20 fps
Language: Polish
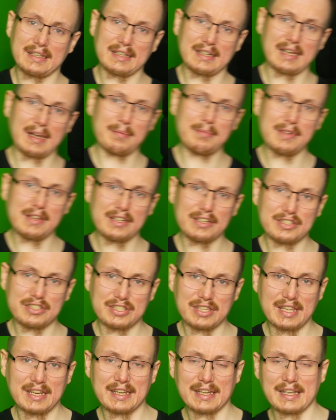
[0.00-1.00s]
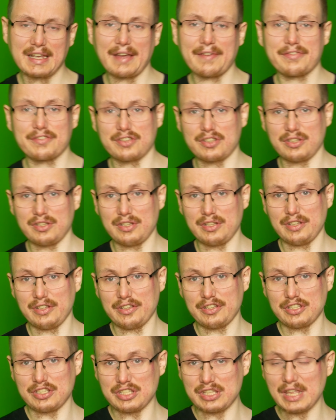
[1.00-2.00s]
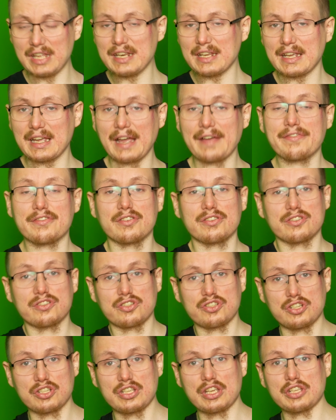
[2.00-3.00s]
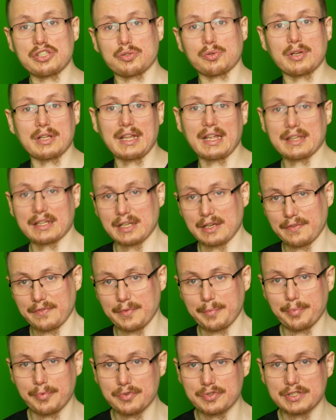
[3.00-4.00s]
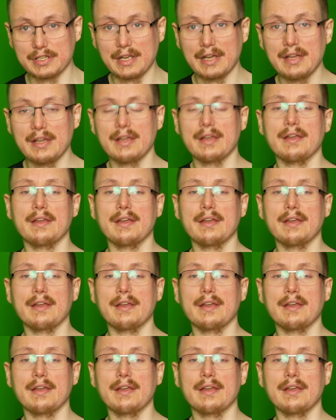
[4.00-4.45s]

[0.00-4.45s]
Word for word: Camlink 4K w, 4K w 30 klatkach wypuszcza.